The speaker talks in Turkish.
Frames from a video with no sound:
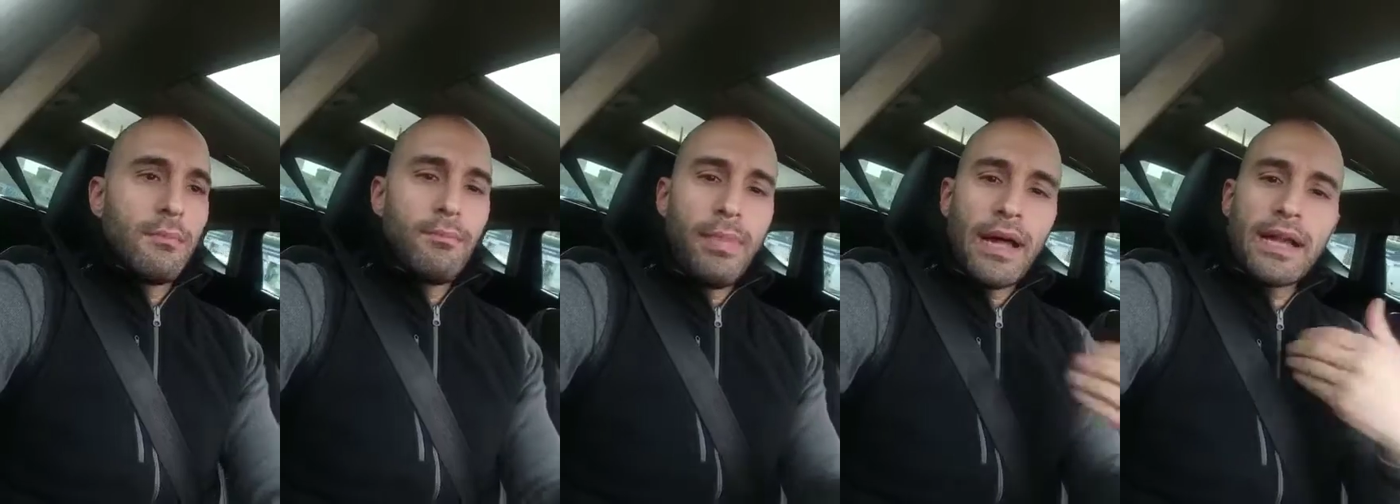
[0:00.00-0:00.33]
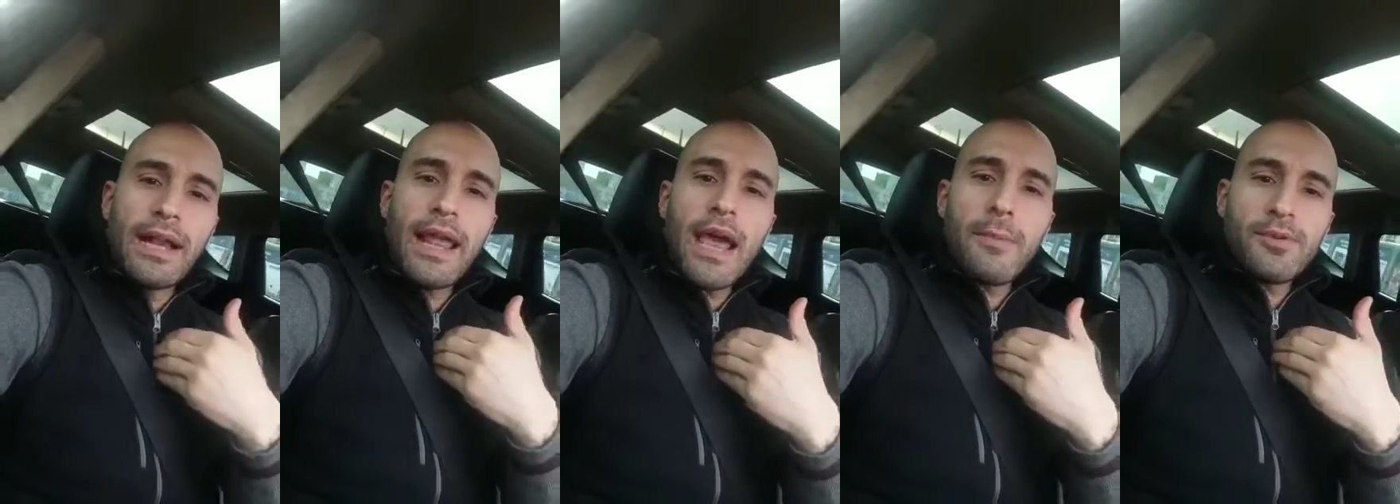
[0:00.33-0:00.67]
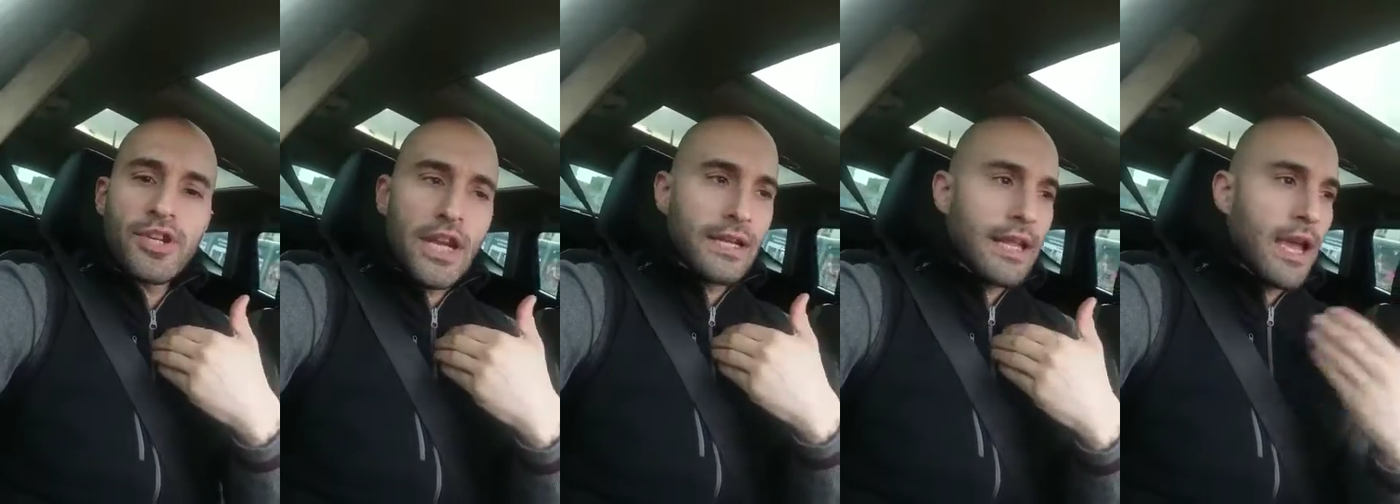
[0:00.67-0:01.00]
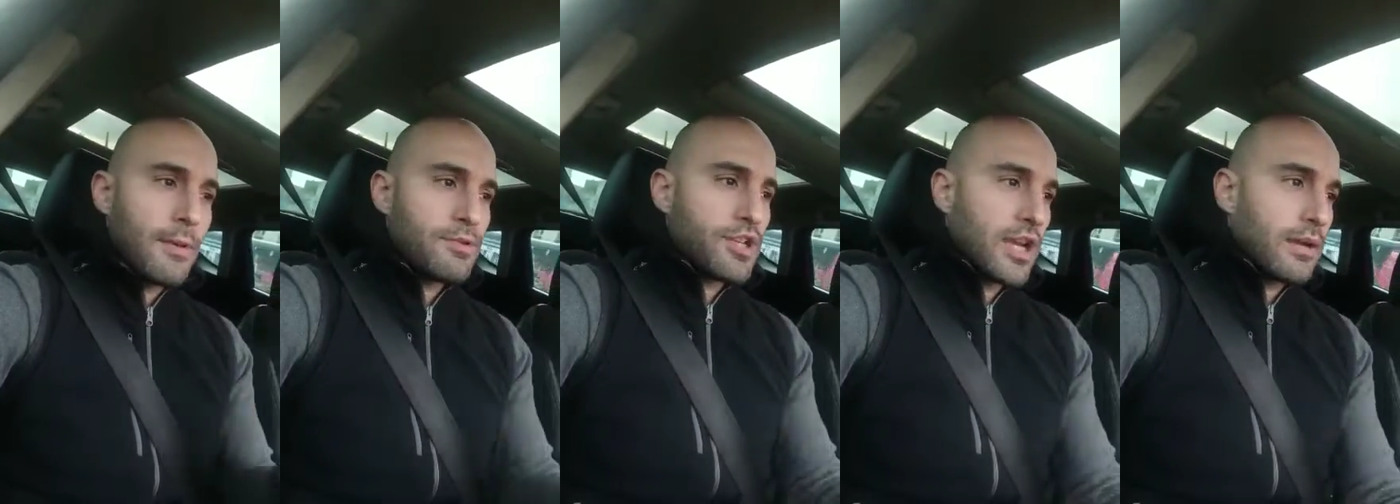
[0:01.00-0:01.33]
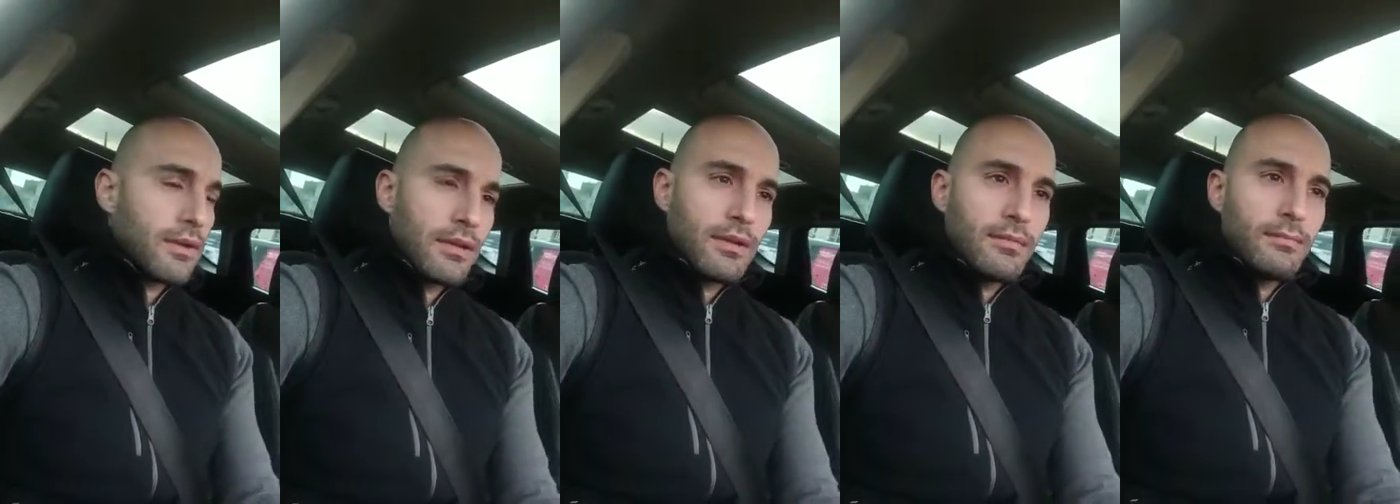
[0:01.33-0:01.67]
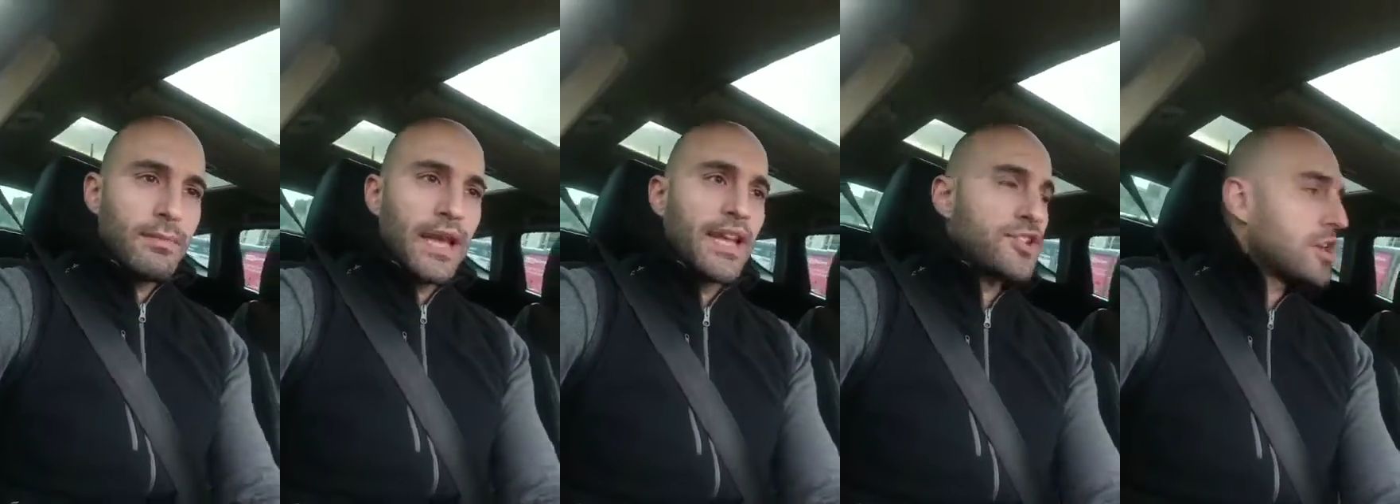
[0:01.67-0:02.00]
Bana ne yapacak, ne yapacak?
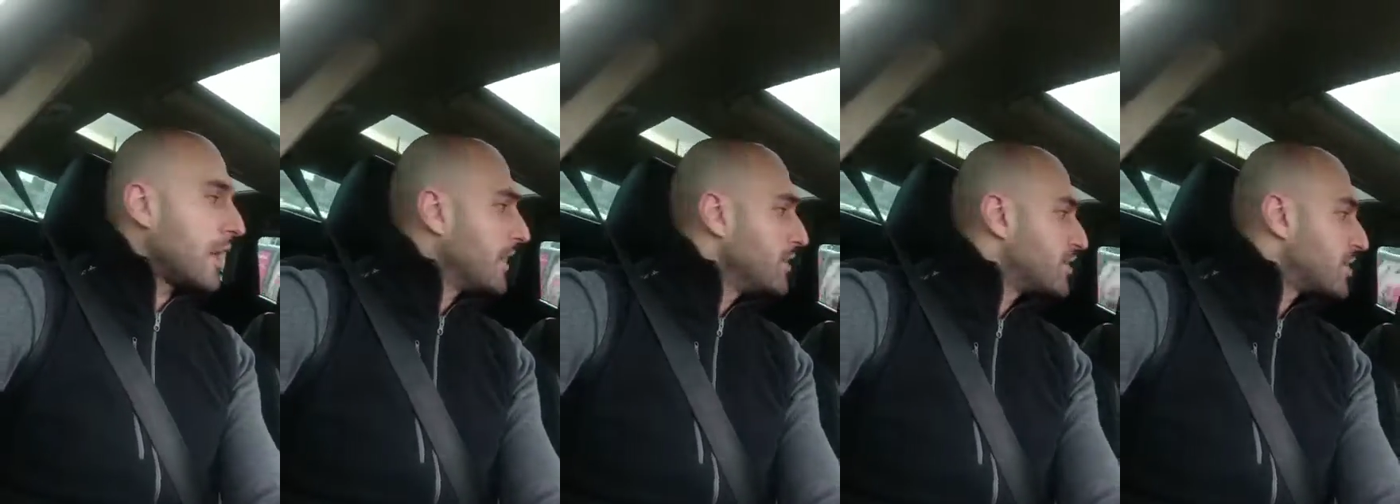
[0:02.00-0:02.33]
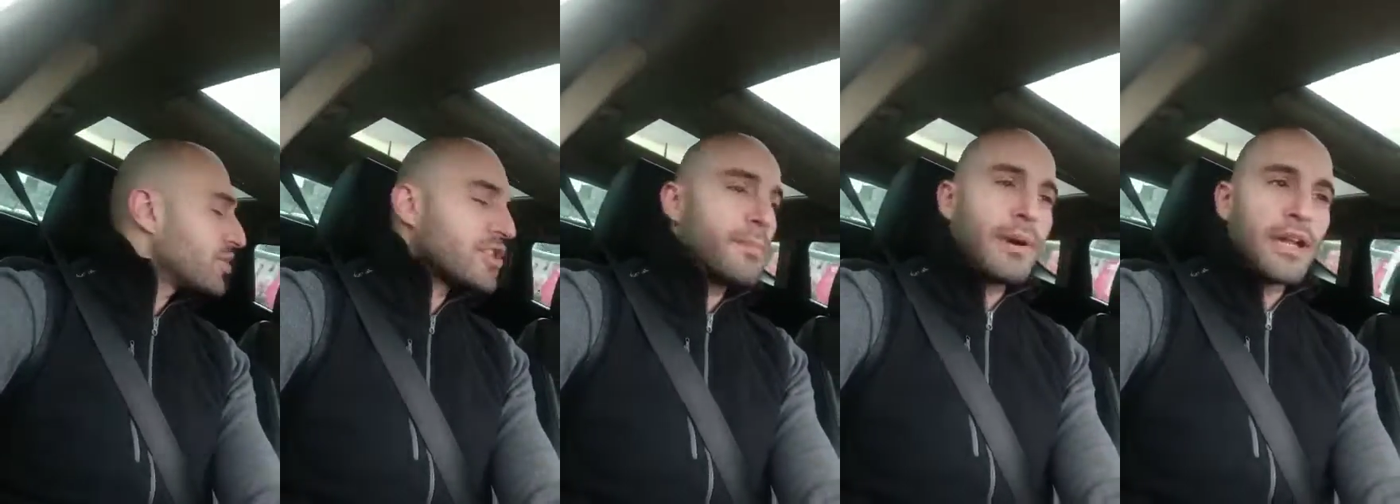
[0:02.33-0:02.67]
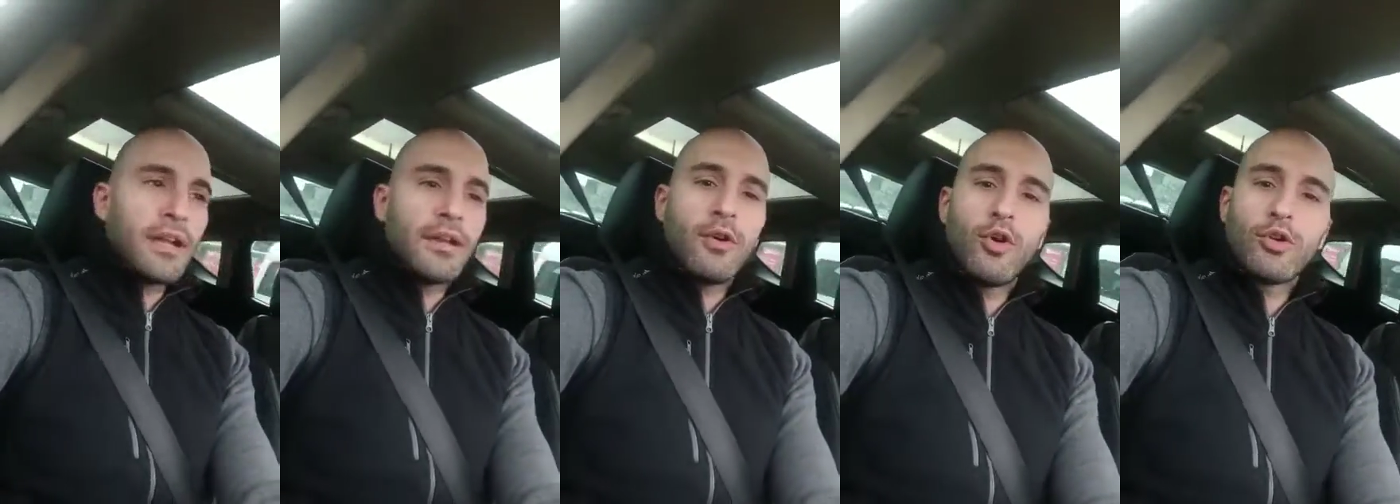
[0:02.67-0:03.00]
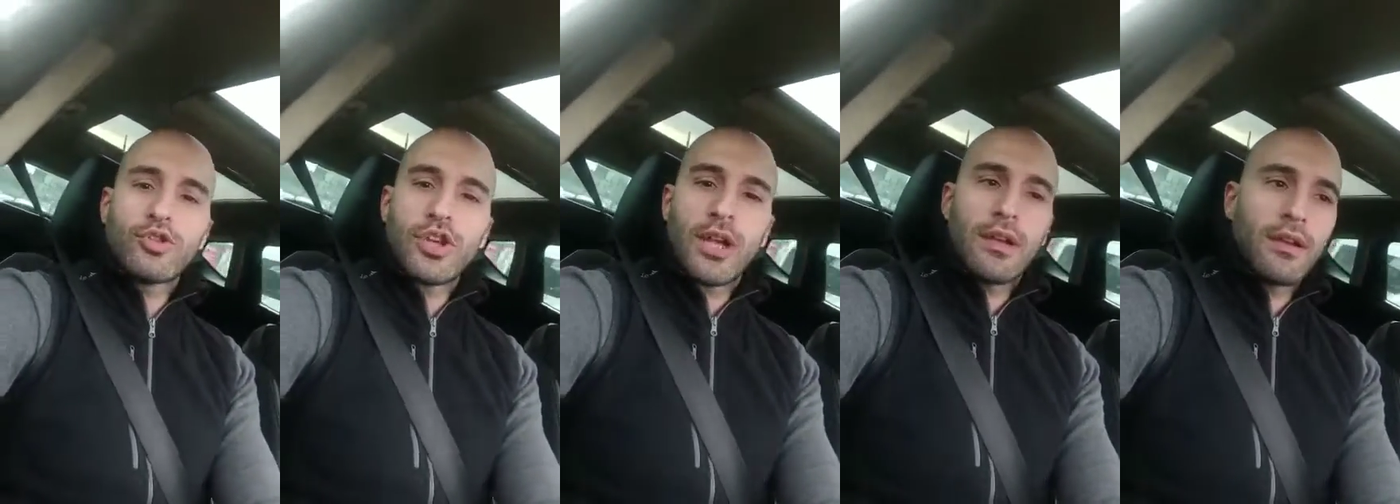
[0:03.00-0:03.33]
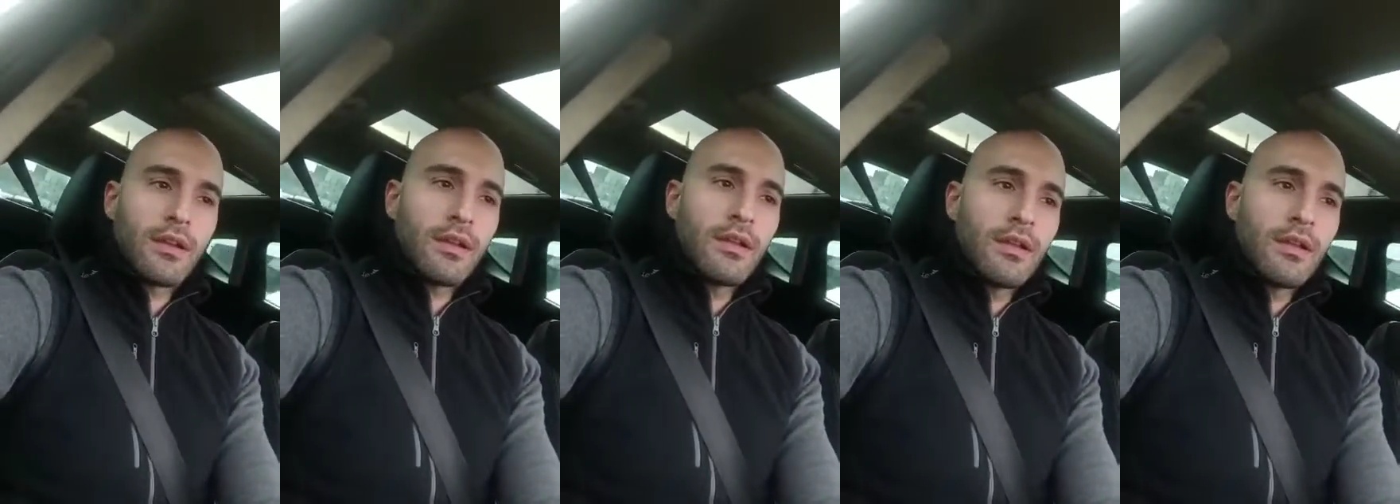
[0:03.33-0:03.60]
Beca içince bana ne olacak?